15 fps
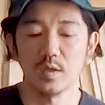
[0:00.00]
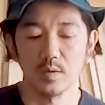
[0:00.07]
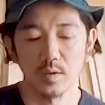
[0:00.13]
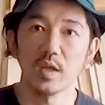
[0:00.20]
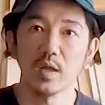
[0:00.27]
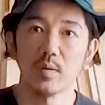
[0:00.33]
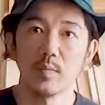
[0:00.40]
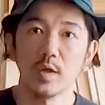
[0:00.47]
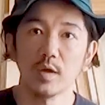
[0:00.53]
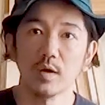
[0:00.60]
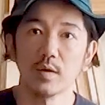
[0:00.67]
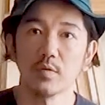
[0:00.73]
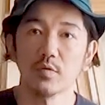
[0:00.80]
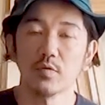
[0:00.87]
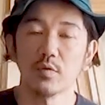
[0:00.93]

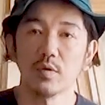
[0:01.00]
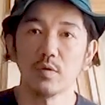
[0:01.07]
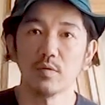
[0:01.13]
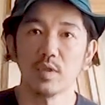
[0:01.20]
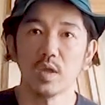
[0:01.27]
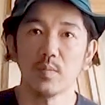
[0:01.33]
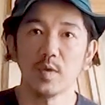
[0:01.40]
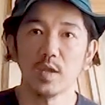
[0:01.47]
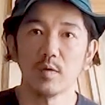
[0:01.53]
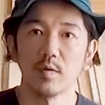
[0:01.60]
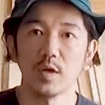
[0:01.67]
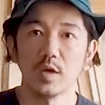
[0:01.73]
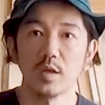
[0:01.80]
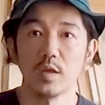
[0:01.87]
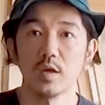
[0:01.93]
マイナーメーカーの商品を舐めては
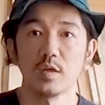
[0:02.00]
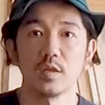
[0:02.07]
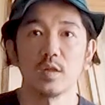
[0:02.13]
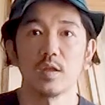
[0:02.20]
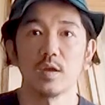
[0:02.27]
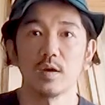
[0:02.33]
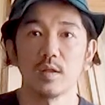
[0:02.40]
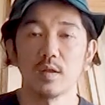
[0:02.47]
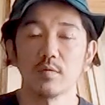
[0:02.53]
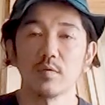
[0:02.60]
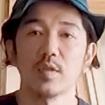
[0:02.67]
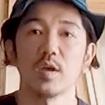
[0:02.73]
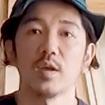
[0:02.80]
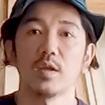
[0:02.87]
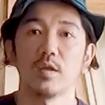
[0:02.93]
いけないんじゃないかなと
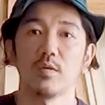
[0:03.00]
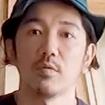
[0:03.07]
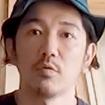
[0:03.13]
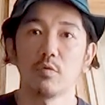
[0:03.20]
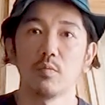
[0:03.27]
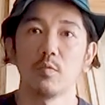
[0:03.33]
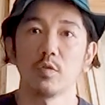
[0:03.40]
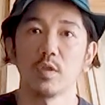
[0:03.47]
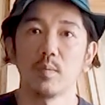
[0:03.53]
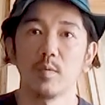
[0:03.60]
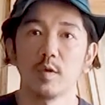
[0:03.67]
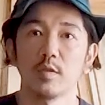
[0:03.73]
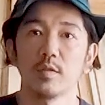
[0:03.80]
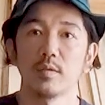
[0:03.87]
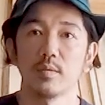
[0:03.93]
最近よく思って
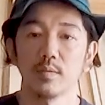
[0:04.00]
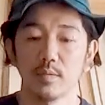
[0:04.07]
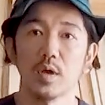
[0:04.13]
ます。